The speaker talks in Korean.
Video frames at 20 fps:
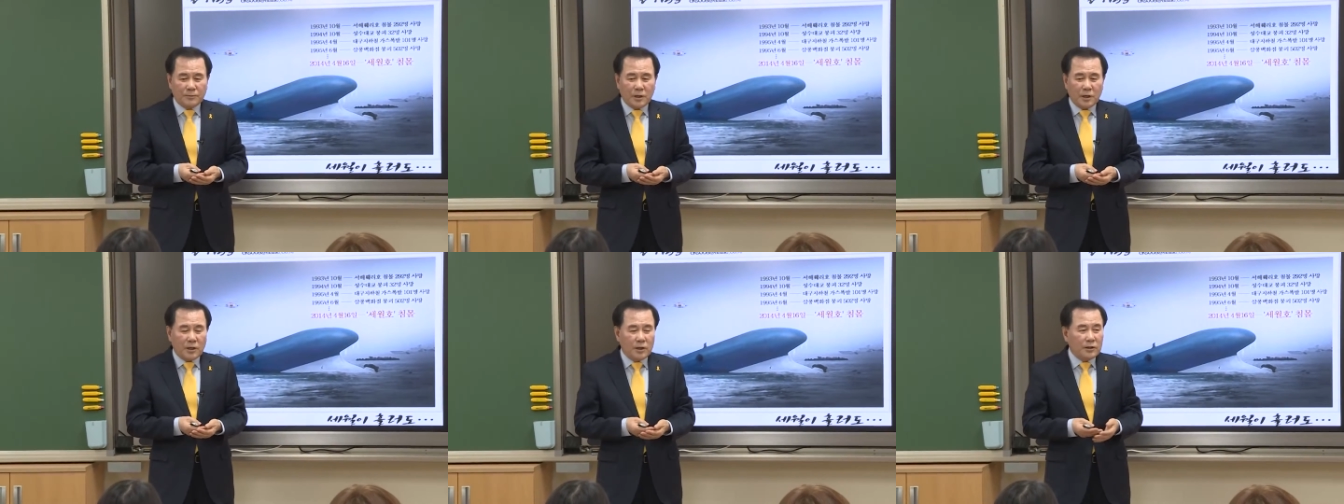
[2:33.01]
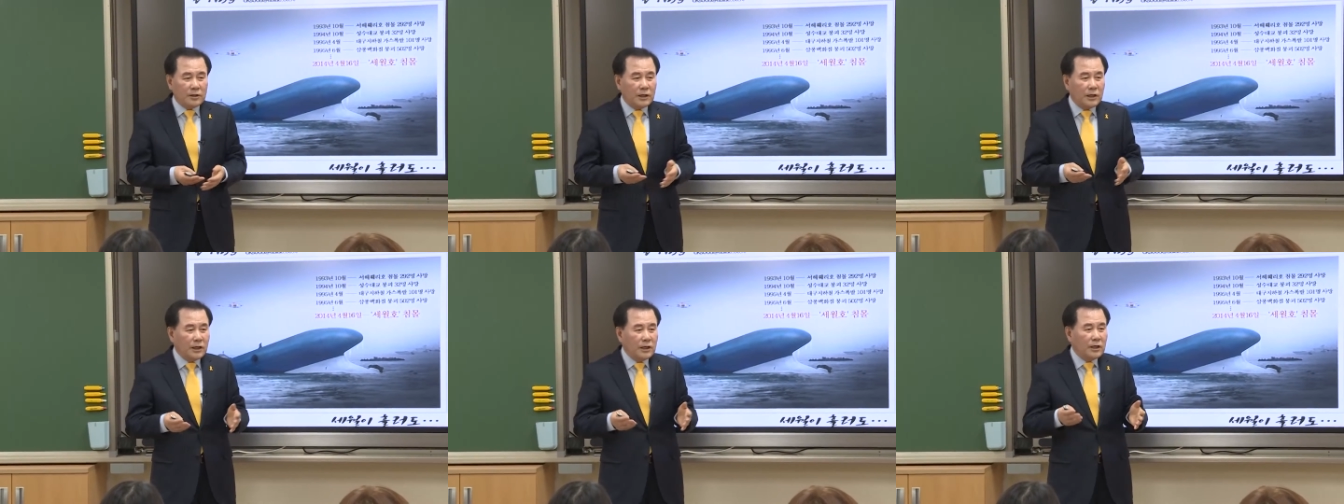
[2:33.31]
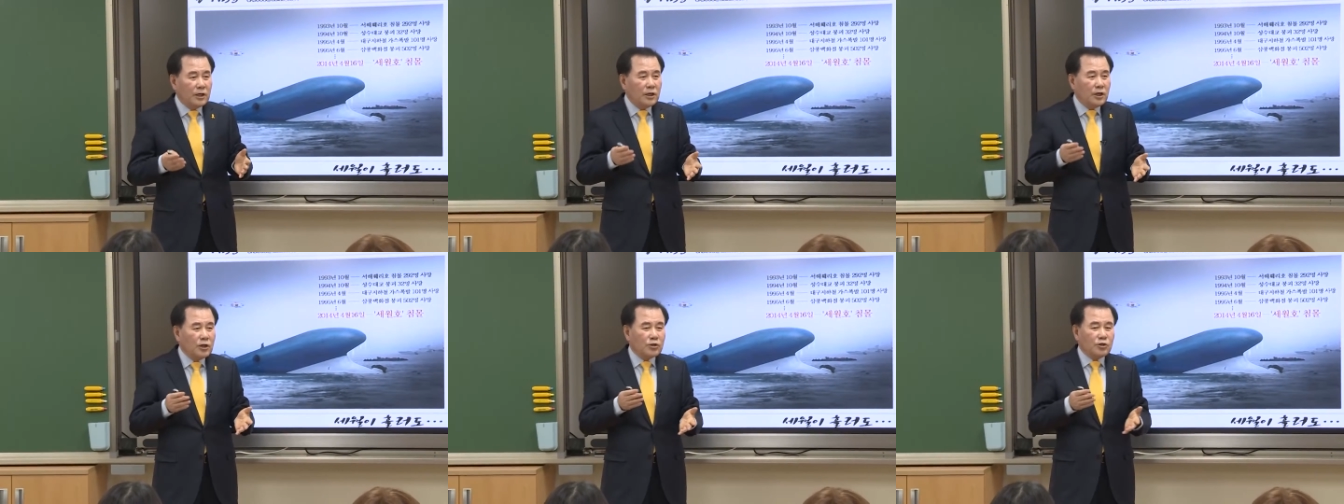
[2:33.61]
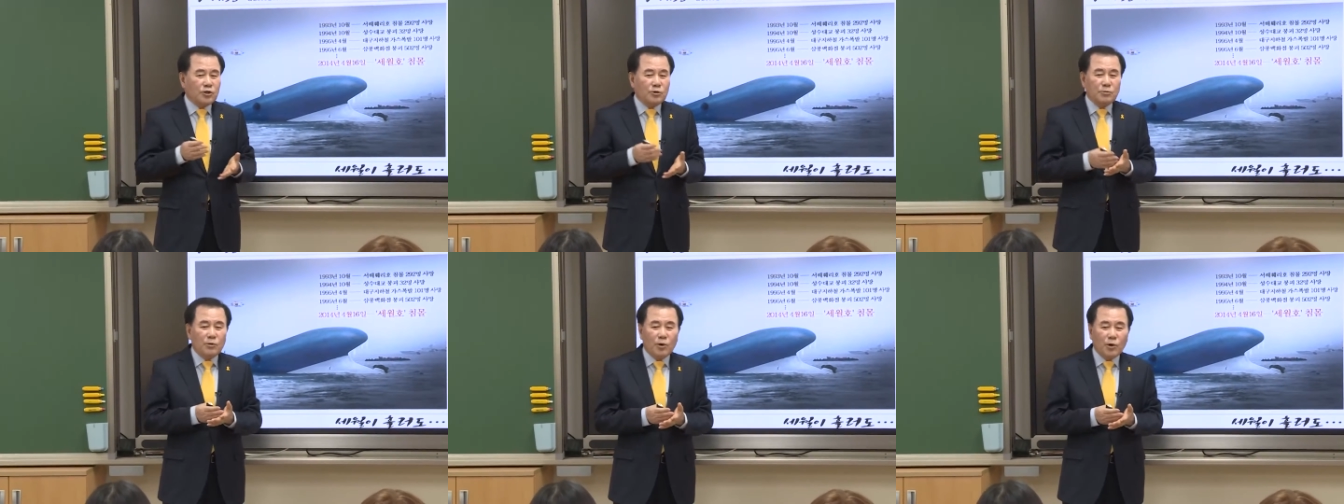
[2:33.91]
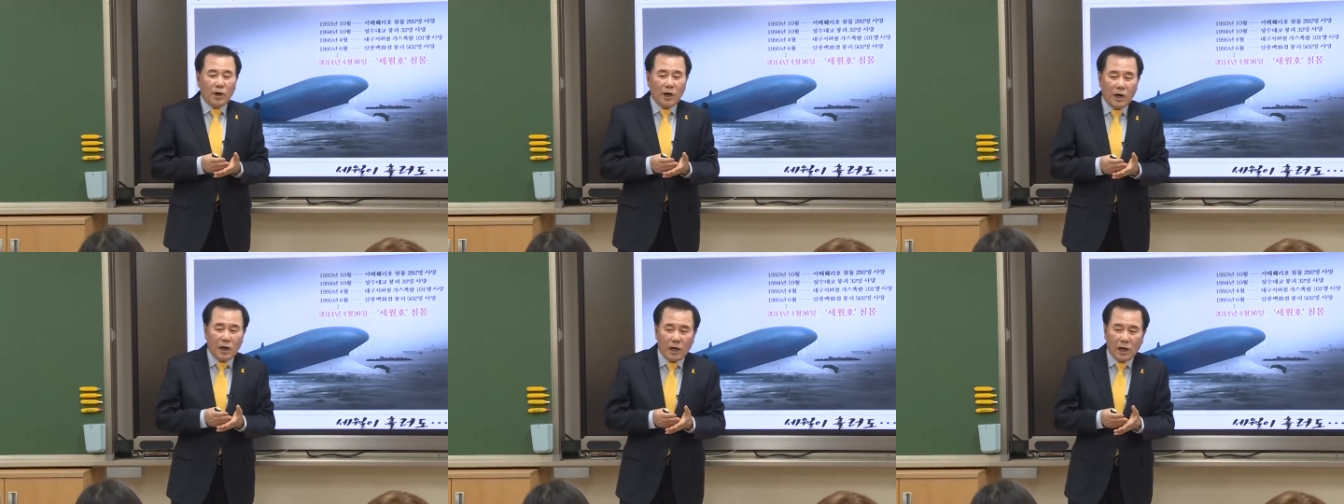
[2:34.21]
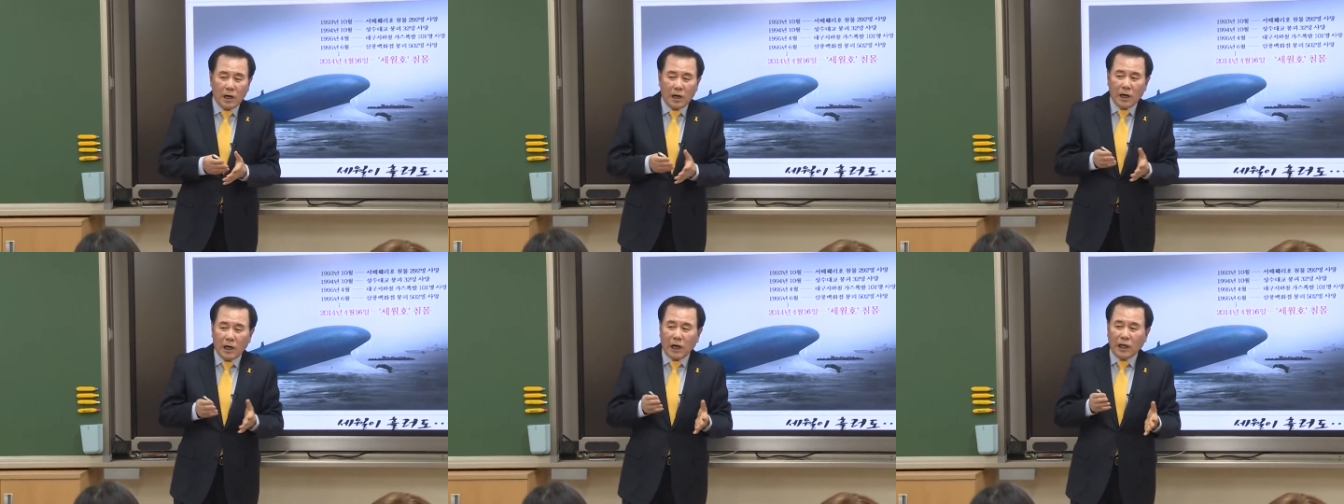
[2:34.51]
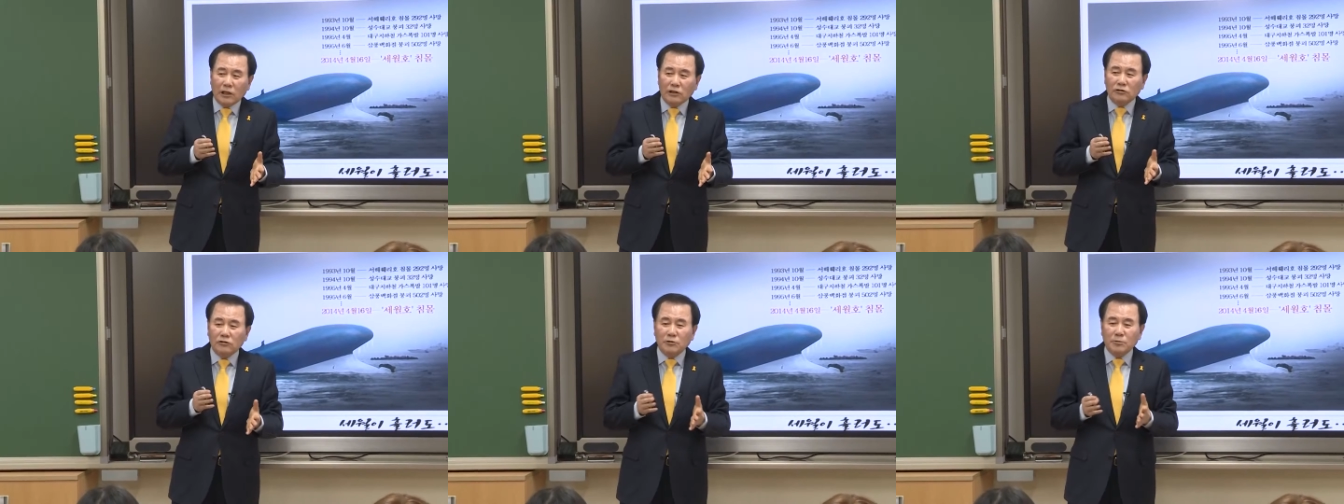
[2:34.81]
그런데 규모가
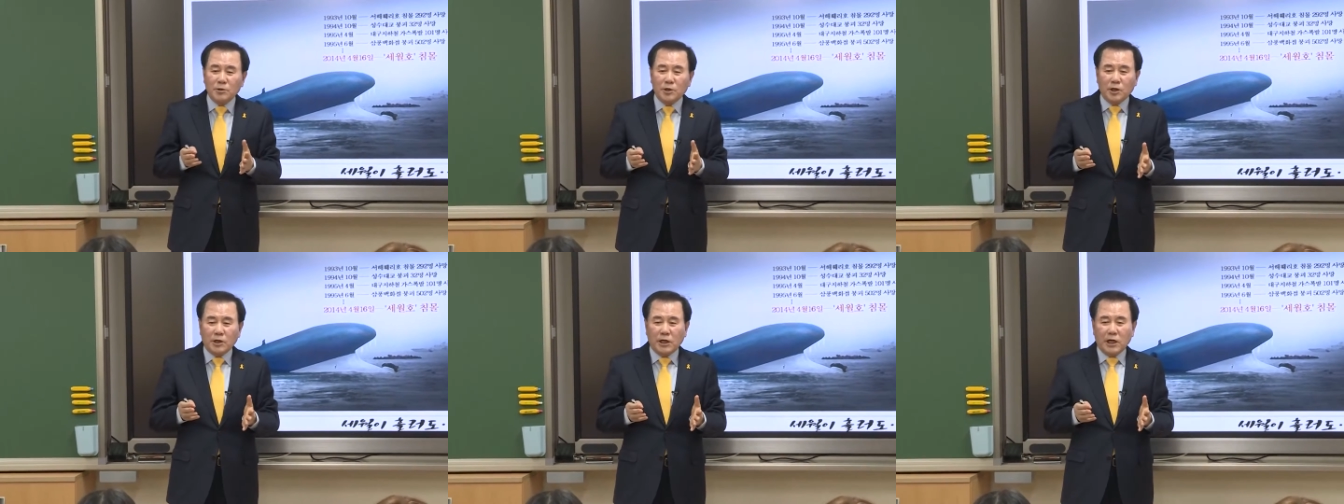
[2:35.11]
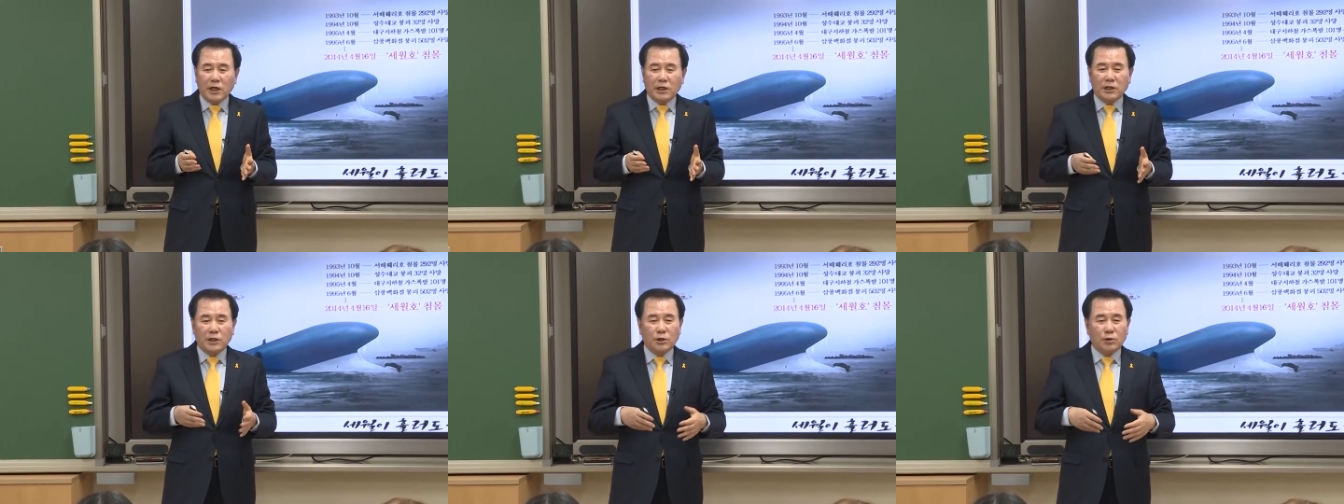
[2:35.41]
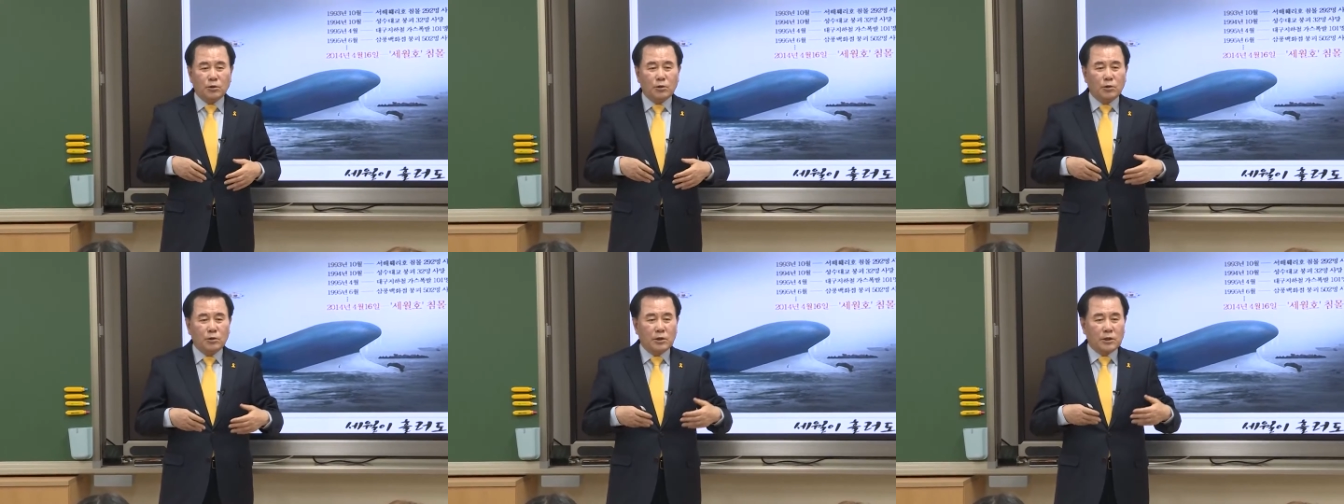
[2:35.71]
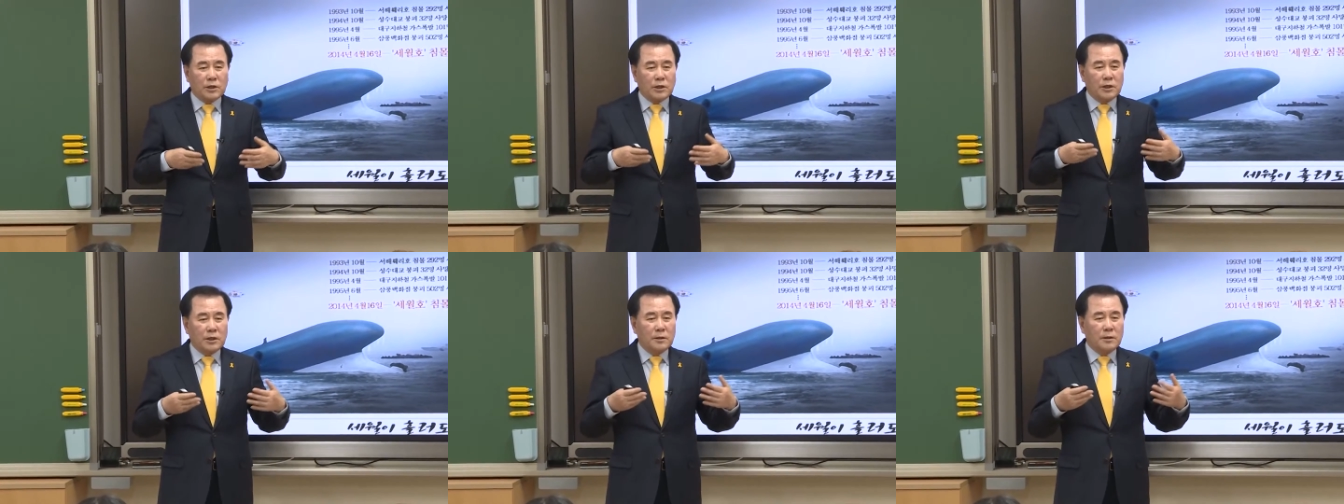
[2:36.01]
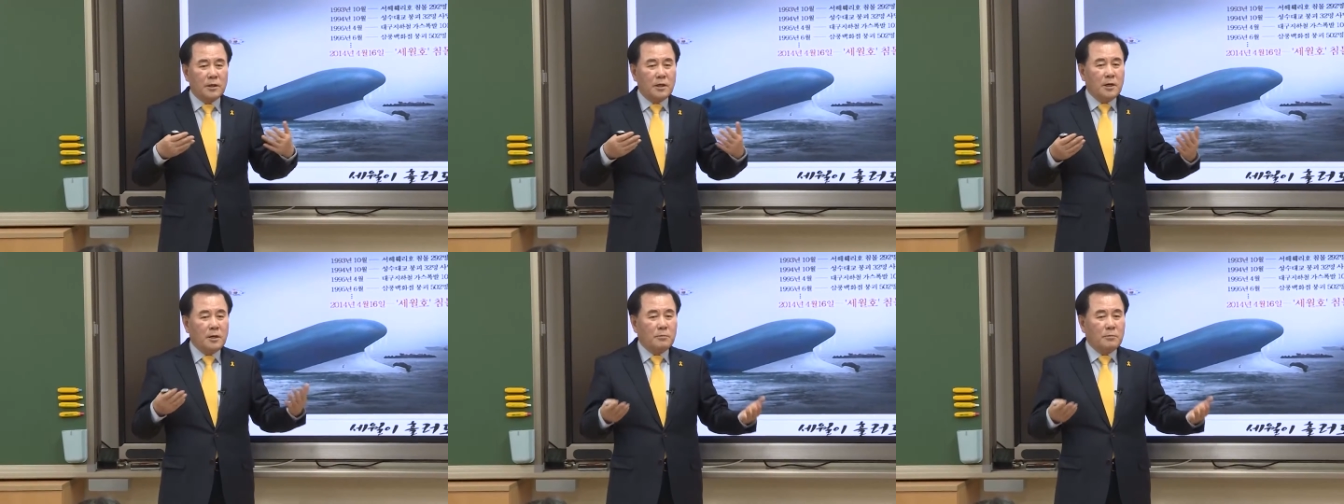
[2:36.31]
한두 명이 아니고 이렇게